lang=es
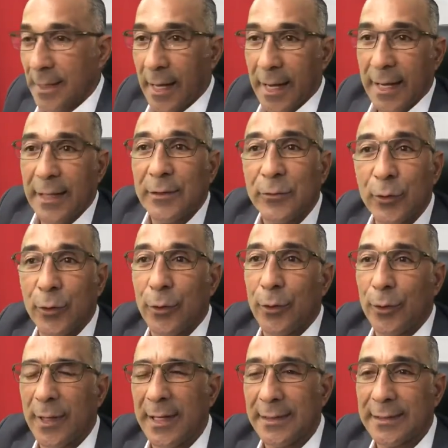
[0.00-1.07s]
Ya
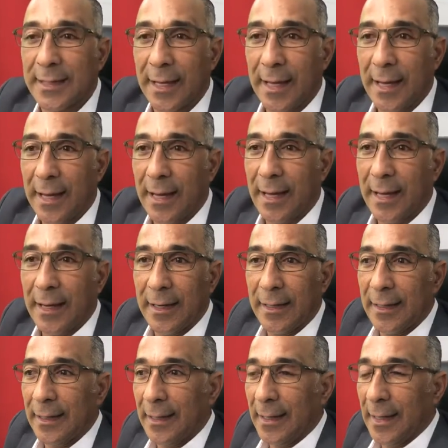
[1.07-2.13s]
eso está
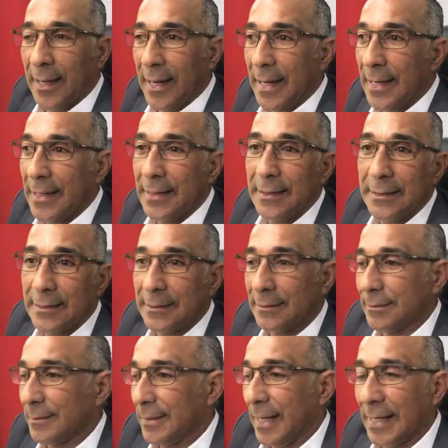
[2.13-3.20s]
en
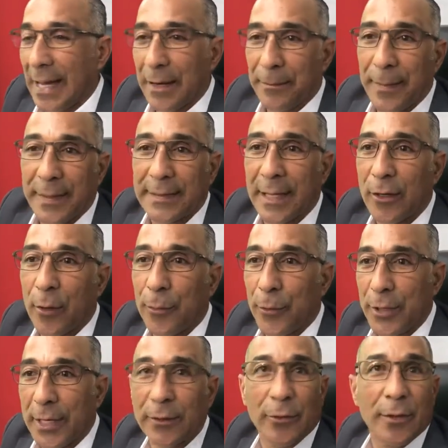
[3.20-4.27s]
la carpeta de los
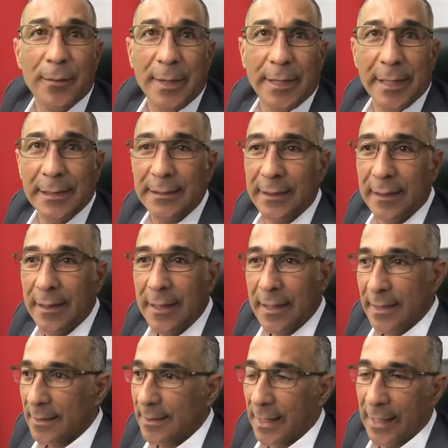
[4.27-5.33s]
proyectos de emergencia.
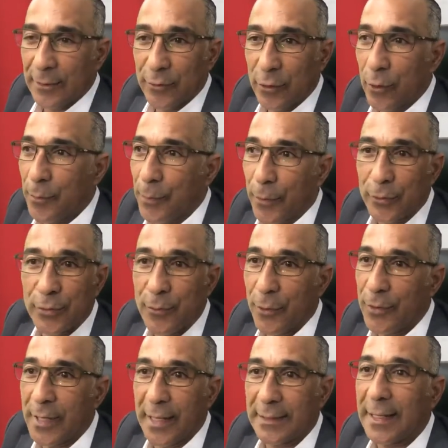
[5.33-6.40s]
Ya eso en los
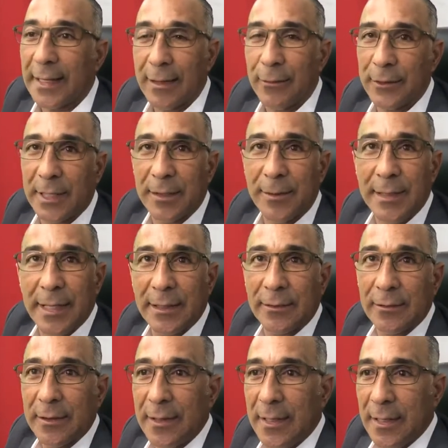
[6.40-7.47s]
próximos días estaremos
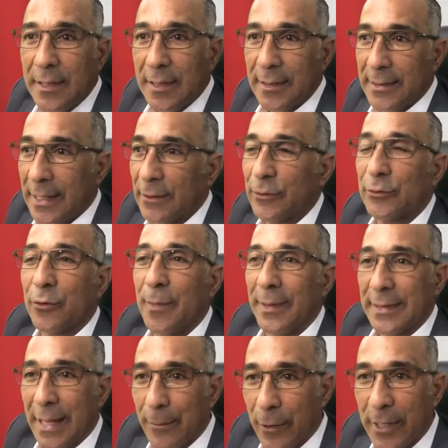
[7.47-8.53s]
interviniendo. Ya nosotros
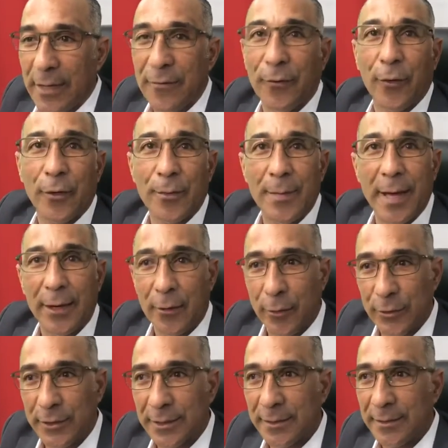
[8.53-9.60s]
mandamos el informe
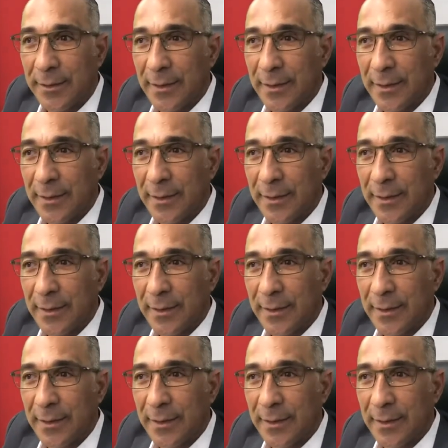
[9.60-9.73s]
anoche,